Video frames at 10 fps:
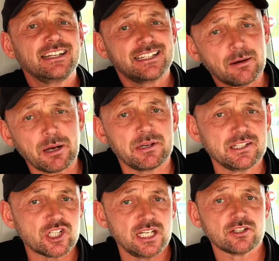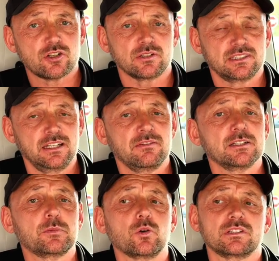Ich habe aber die Schäden schon gesehen, weil
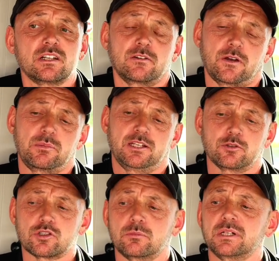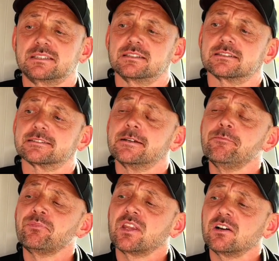es bei uns in der Vermietung schon passiert ist.
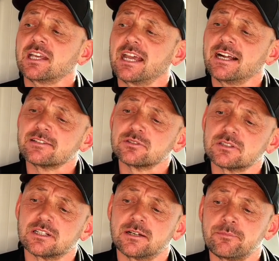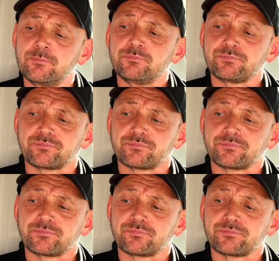Okay, also ähm,